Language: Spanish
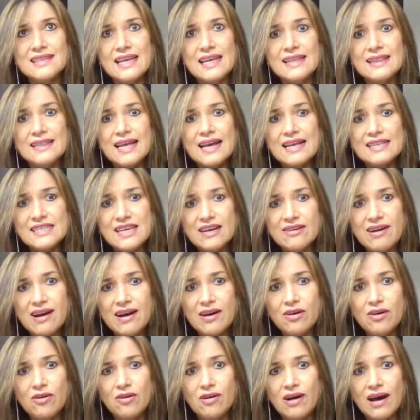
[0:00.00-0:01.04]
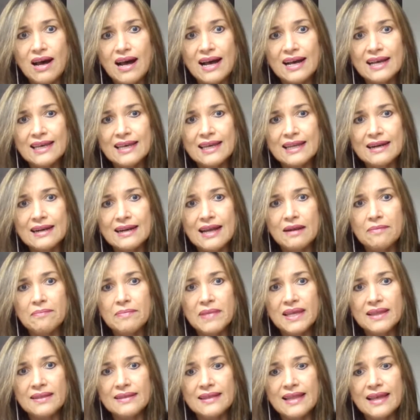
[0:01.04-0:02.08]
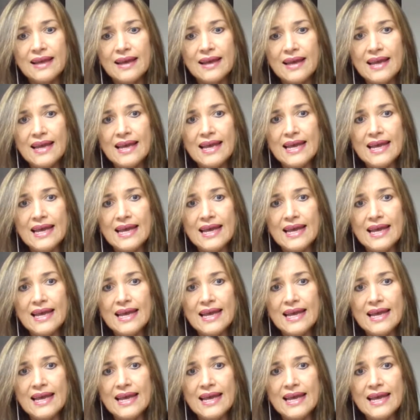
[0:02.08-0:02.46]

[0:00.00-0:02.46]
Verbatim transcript: ¿qué te ha llevado a que realmente